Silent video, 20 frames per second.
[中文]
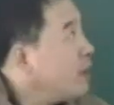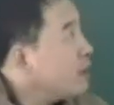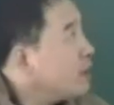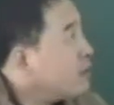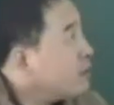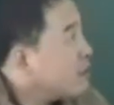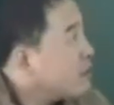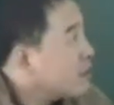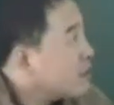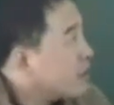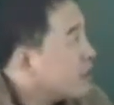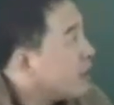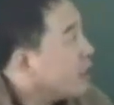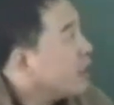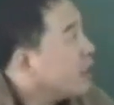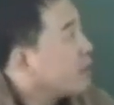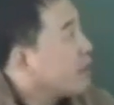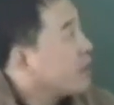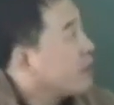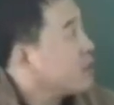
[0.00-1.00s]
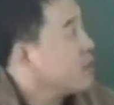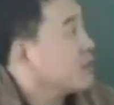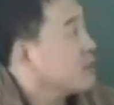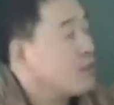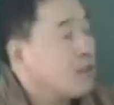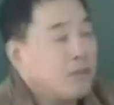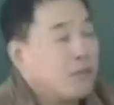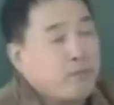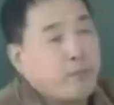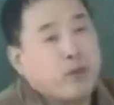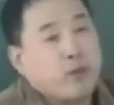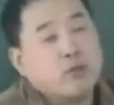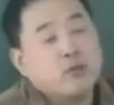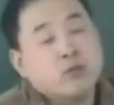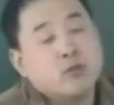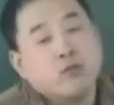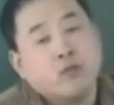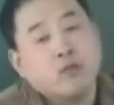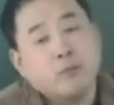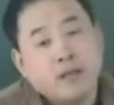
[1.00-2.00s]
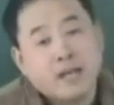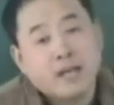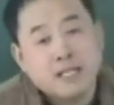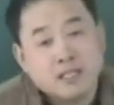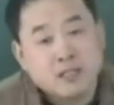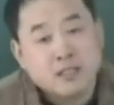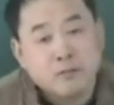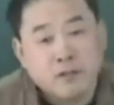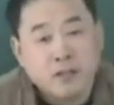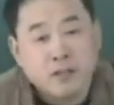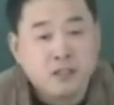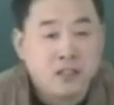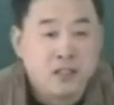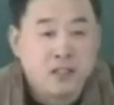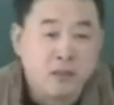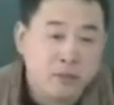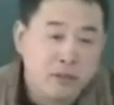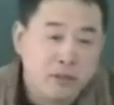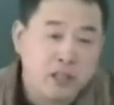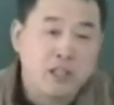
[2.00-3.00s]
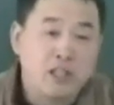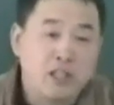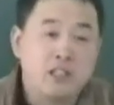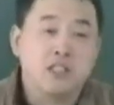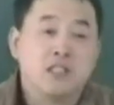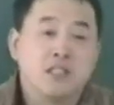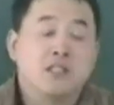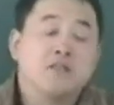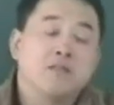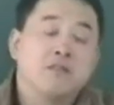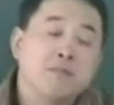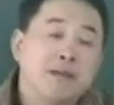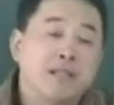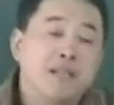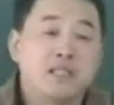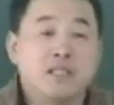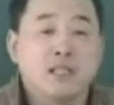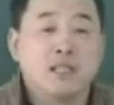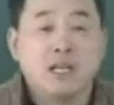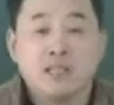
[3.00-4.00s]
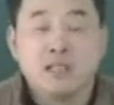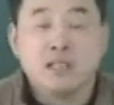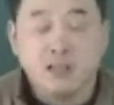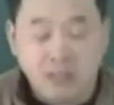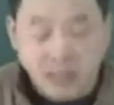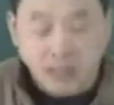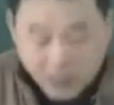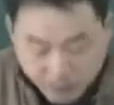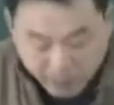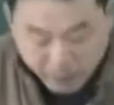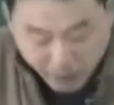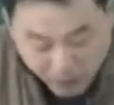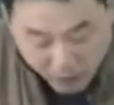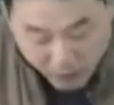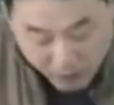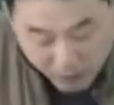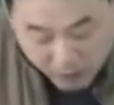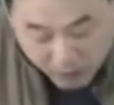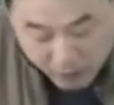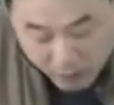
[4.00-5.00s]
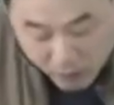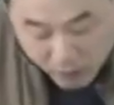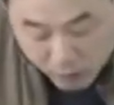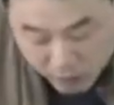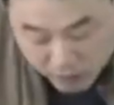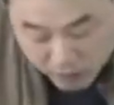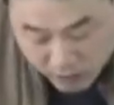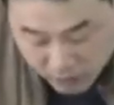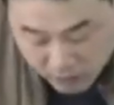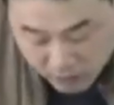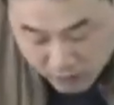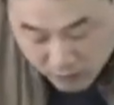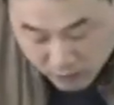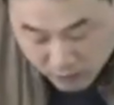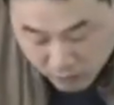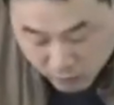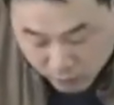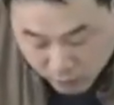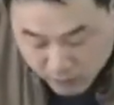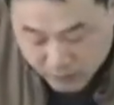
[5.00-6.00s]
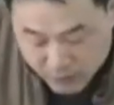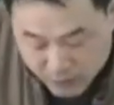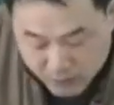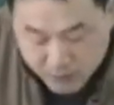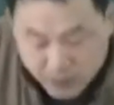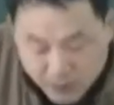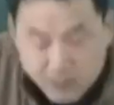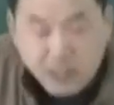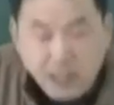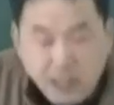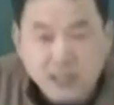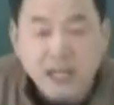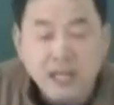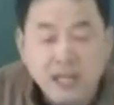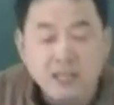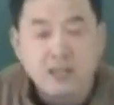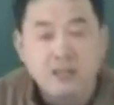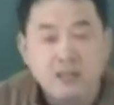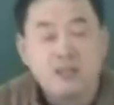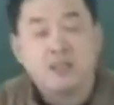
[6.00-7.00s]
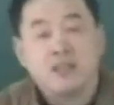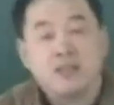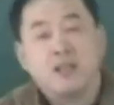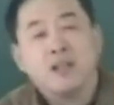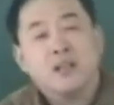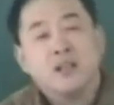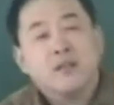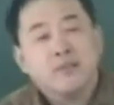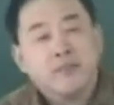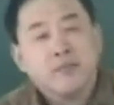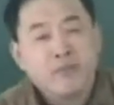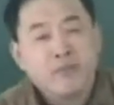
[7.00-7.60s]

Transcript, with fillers: 那么滋阴里边就是，比如说我们看这个方子，可不可以理解成为把炙甘草里边人参、桂枝、生姜、大枣这些